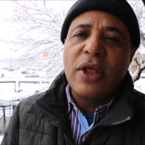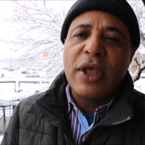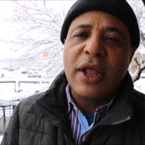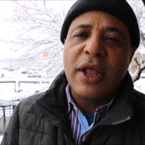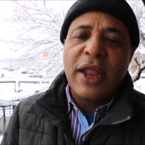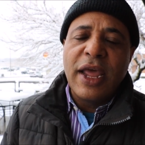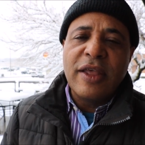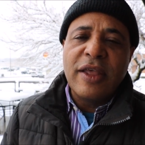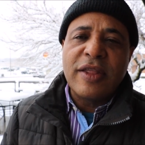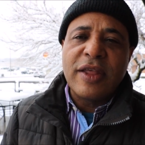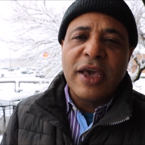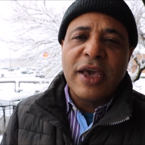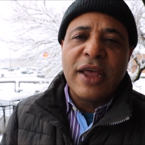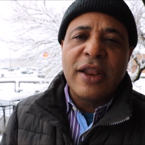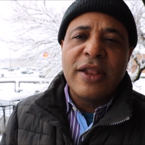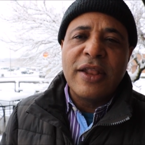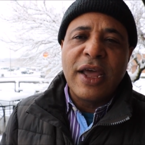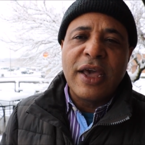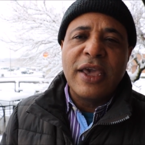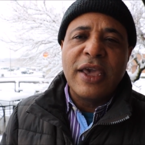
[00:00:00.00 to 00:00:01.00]
ليس
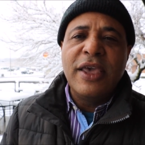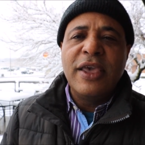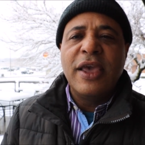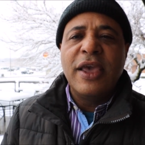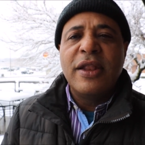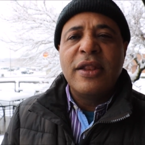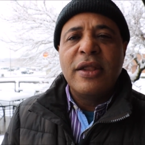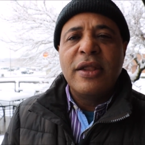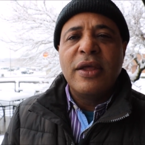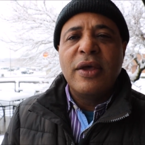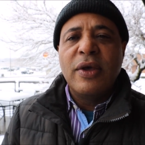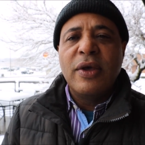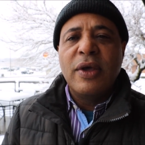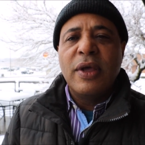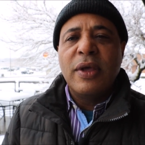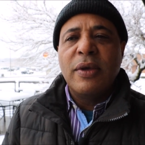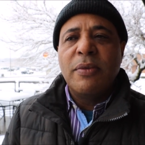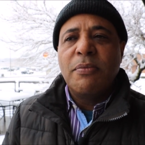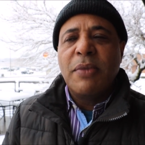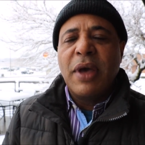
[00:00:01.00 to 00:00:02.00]
غير نقيا
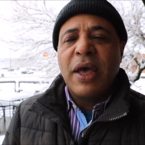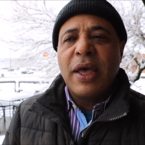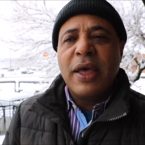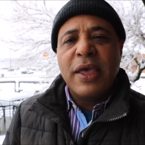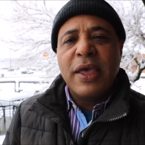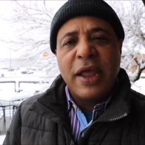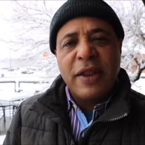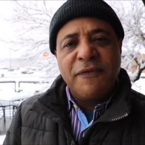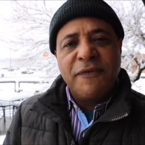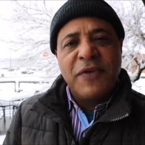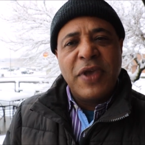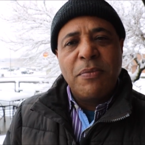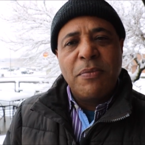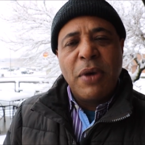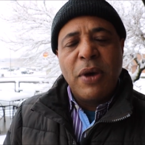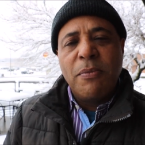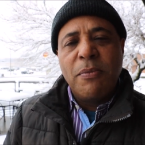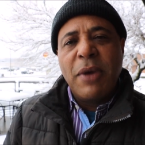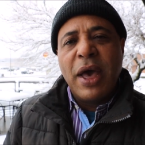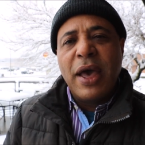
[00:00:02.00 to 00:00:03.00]
مع يعني فيها
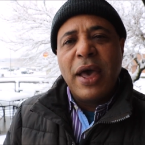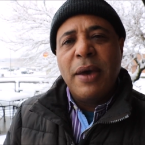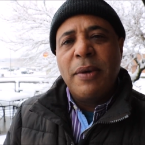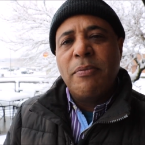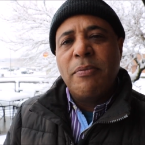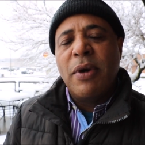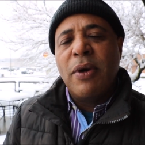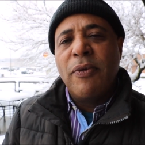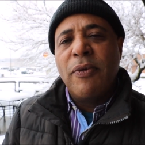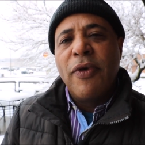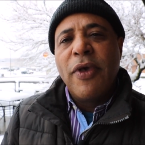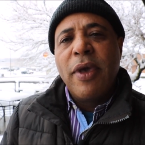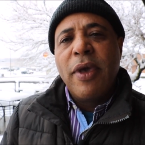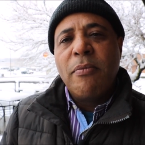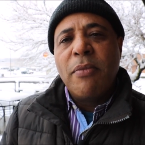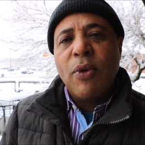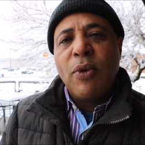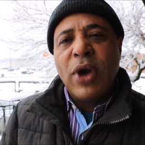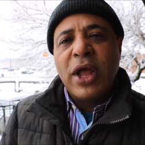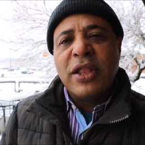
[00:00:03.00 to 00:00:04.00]
مع
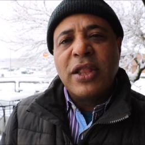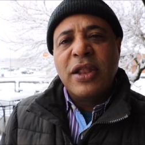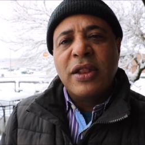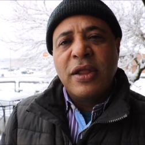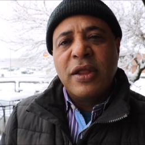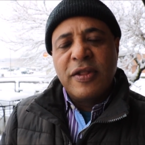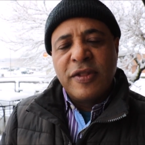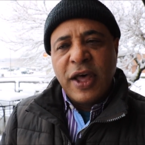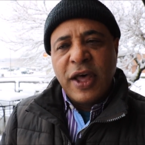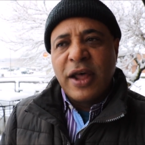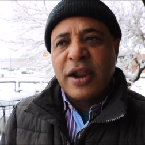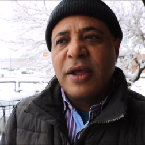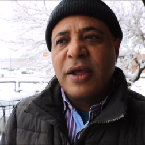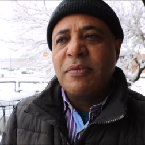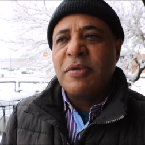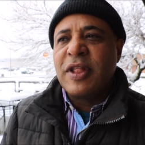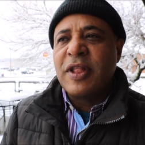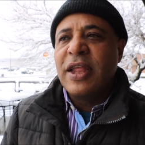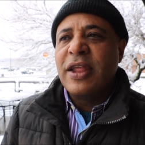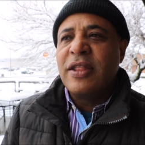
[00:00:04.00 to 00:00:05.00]
مواد ضاره
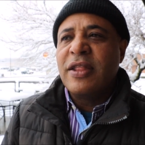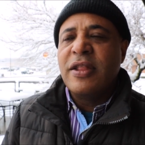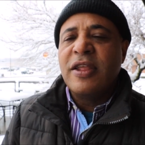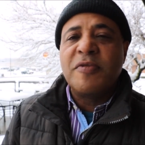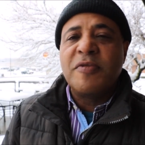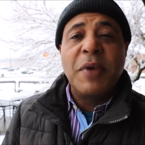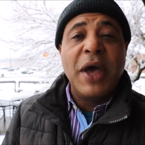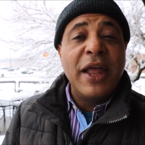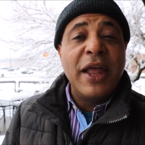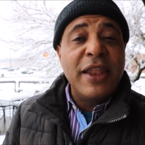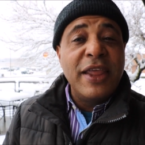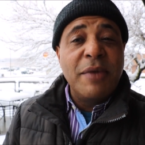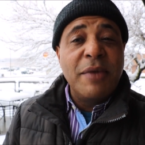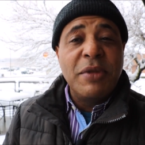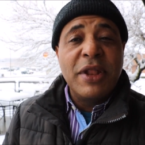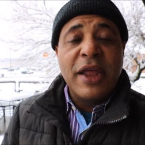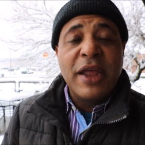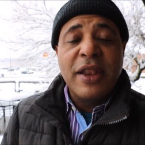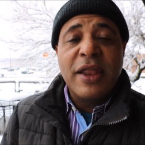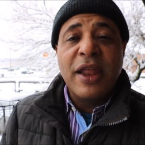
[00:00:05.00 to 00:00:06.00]
مثل نسبه عاليه
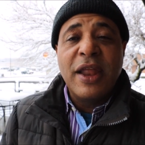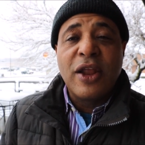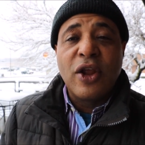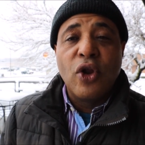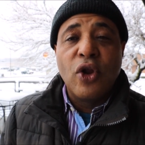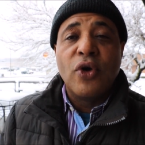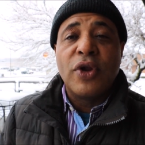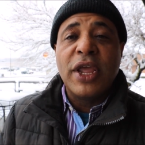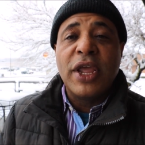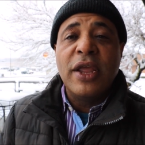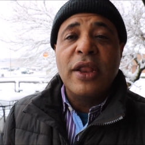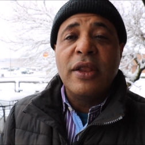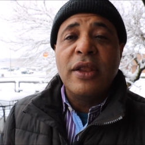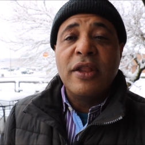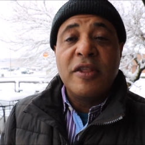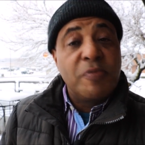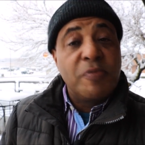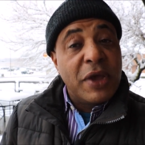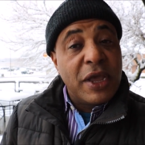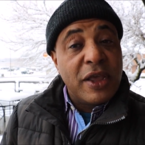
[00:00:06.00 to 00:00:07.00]
من الكلورين
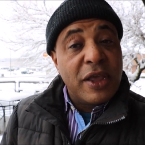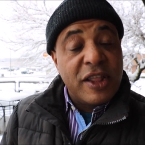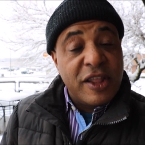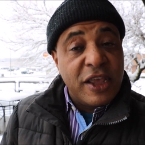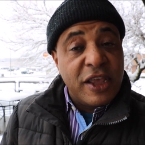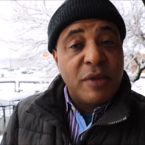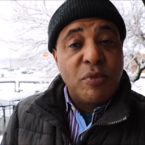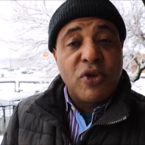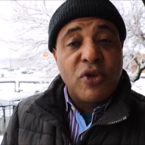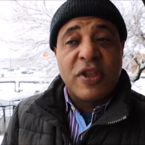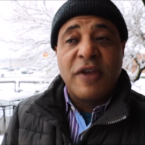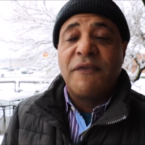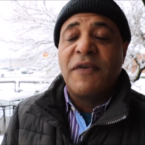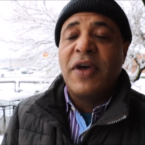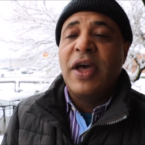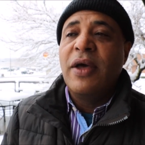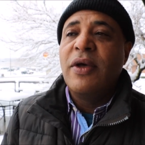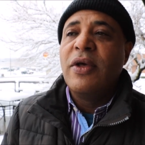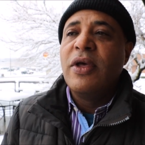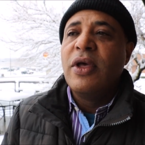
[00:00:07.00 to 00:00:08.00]
نسبه كثير
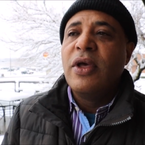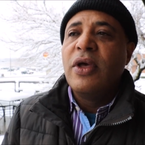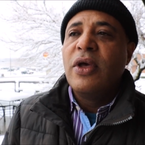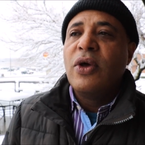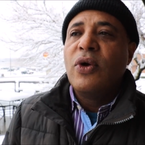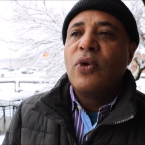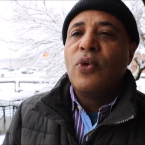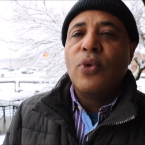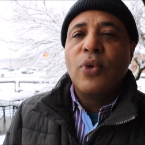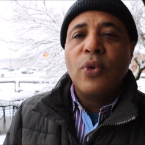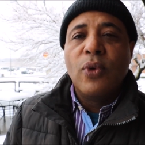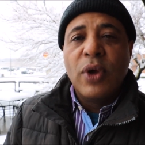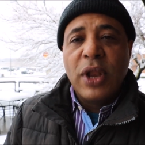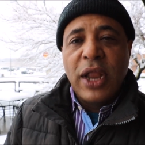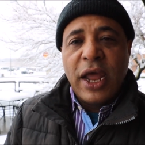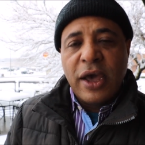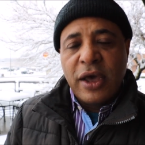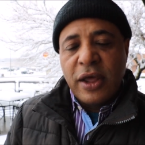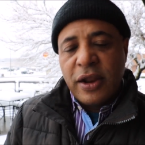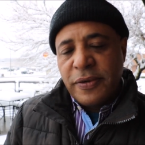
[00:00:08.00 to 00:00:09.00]
مرتفعه
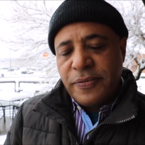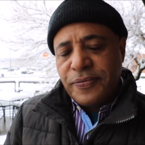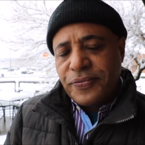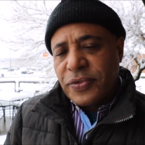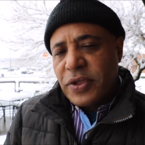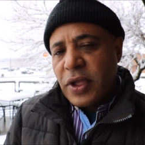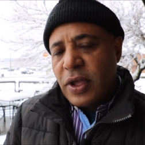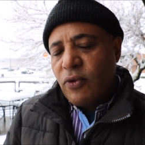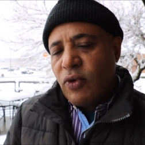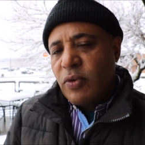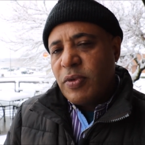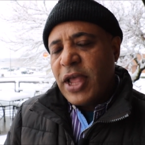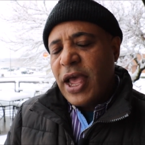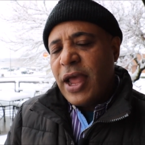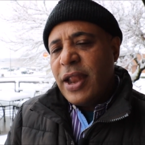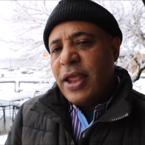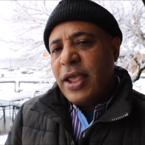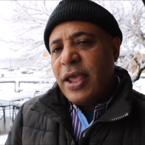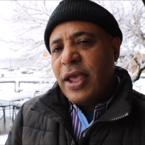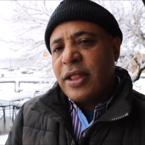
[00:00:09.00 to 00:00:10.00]
والى اخره
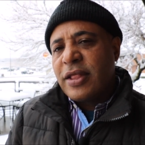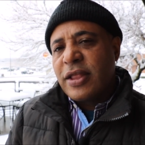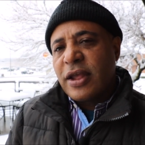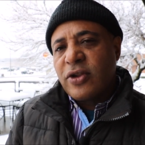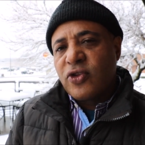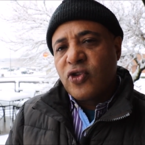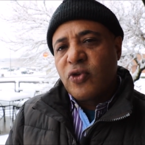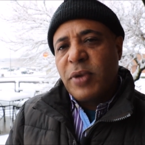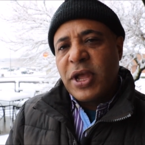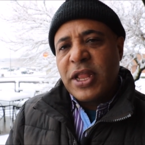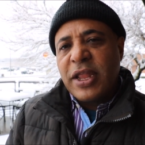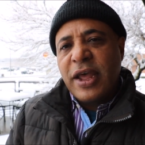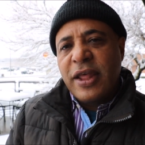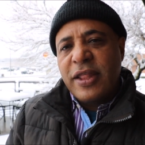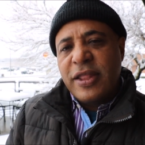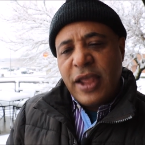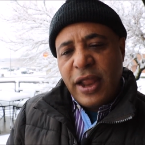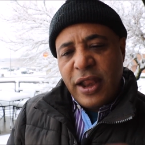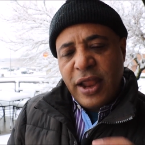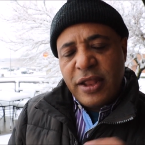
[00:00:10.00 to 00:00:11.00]
وبالتالي الترسبات
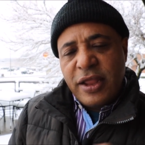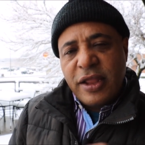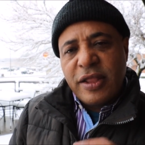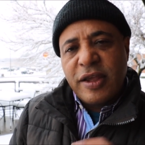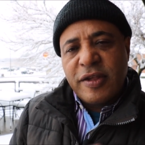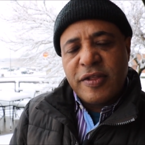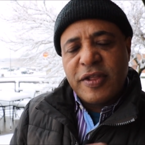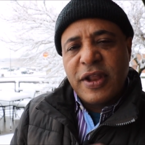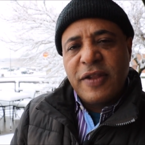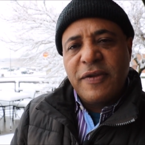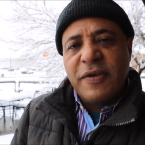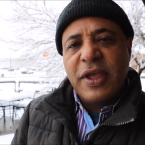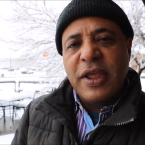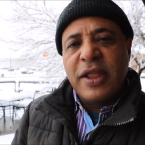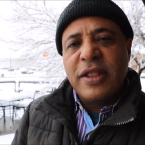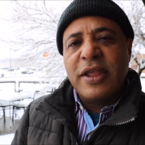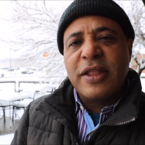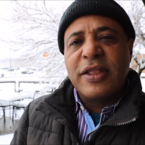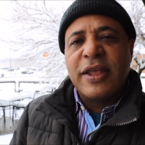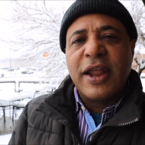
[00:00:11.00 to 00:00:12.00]
هذه التي تحصل آه،
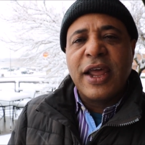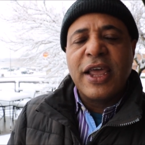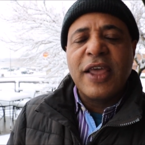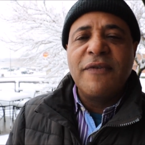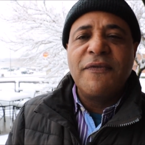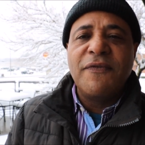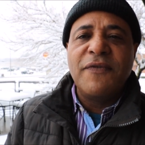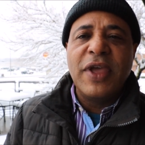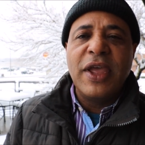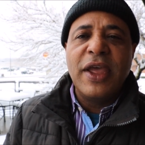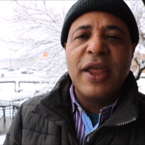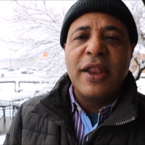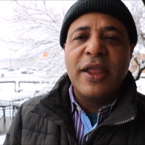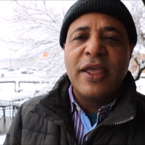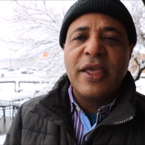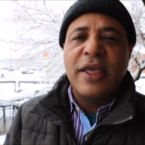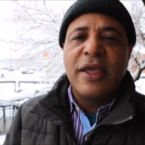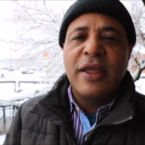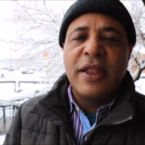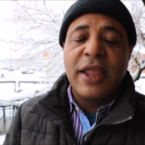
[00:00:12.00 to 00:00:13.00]
تتراكم في
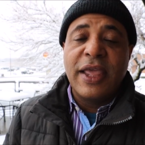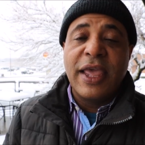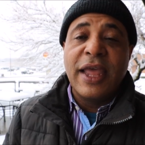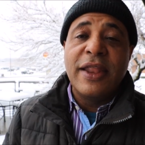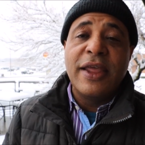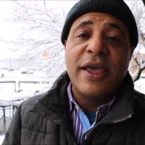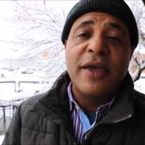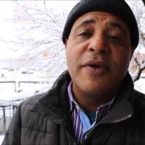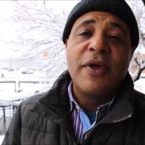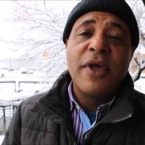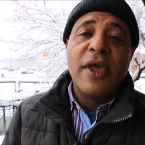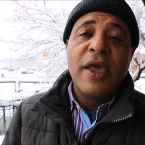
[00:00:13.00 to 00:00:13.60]
الكليه